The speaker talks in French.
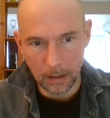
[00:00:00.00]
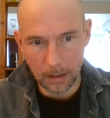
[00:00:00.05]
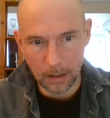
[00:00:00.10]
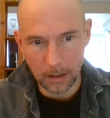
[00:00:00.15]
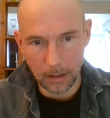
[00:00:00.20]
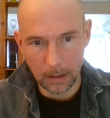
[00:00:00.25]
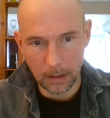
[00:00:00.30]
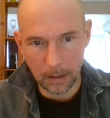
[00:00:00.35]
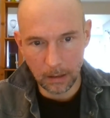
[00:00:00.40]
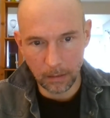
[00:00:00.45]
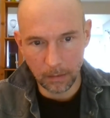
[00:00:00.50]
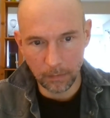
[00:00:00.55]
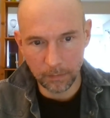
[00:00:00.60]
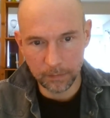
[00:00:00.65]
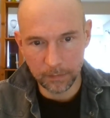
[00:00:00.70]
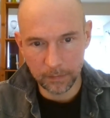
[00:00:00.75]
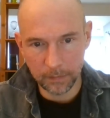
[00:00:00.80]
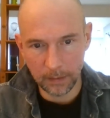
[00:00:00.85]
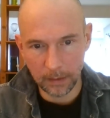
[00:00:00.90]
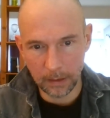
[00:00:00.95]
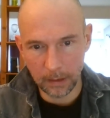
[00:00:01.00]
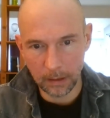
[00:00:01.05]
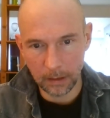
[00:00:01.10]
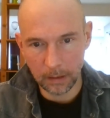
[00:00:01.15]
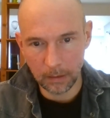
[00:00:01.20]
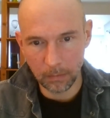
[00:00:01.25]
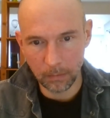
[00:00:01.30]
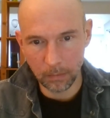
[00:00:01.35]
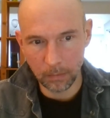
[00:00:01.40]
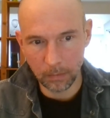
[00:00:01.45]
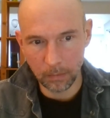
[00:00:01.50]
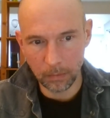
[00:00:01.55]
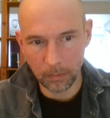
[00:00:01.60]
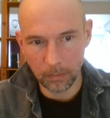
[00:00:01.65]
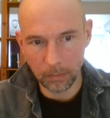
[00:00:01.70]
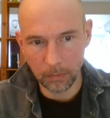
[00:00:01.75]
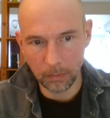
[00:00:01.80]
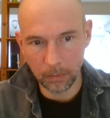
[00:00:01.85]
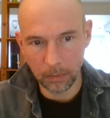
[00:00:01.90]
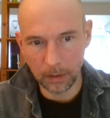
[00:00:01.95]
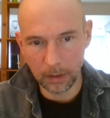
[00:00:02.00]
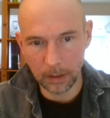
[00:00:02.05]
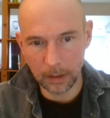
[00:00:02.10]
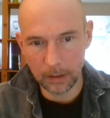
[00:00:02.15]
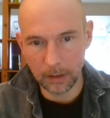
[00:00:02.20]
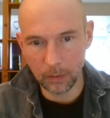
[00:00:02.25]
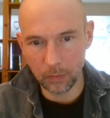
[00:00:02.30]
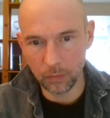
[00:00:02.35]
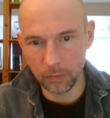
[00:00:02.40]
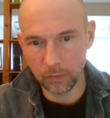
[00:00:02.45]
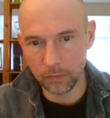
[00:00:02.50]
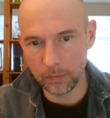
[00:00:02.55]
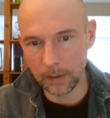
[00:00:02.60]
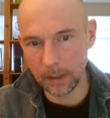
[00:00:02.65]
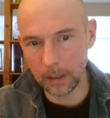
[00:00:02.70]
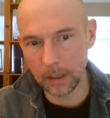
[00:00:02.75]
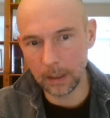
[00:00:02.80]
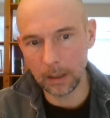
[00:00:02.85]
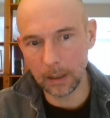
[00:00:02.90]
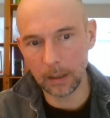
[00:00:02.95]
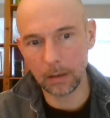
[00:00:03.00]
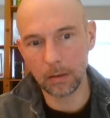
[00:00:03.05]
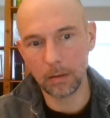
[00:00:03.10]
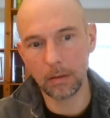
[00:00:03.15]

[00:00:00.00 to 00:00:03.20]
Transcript: Et enfin, on aurait découvert,